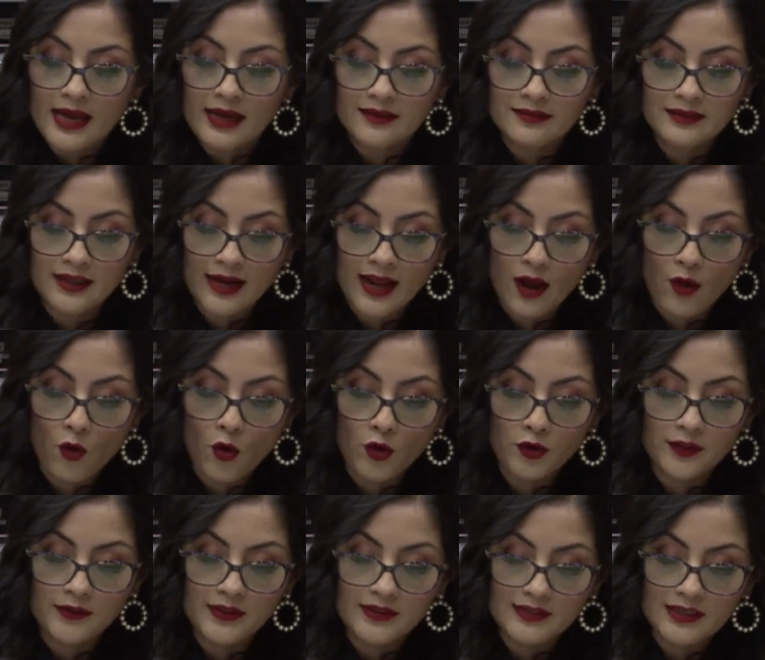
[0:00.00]
estará a
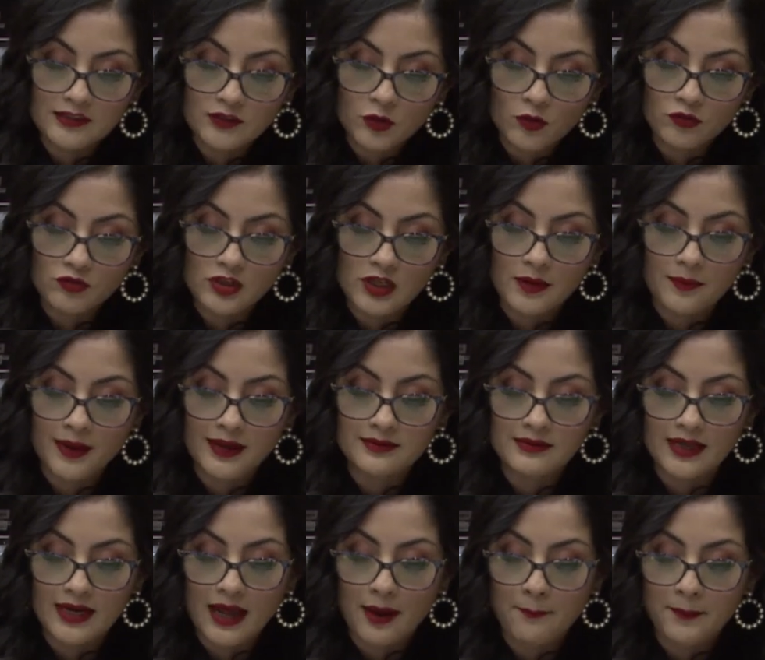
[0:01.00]
órdenes exclusivas
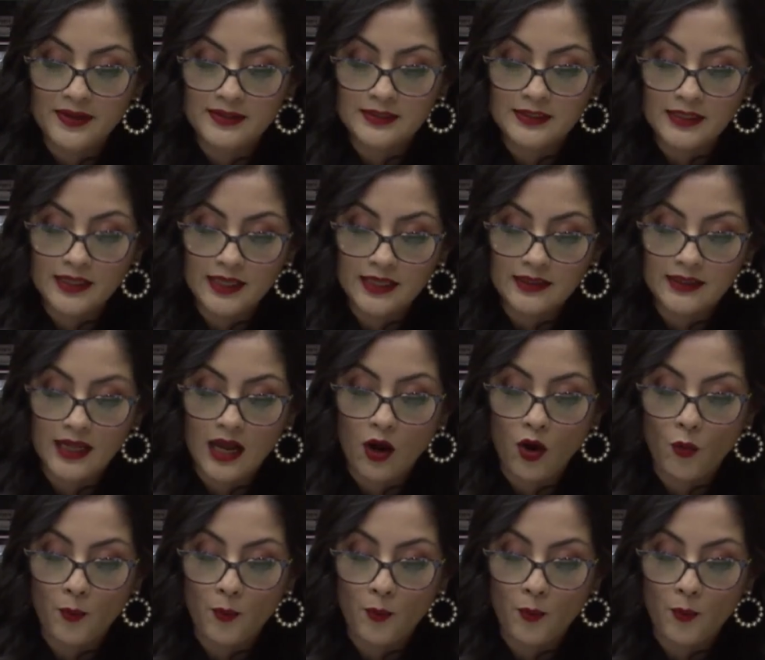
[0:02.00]
de la presidenta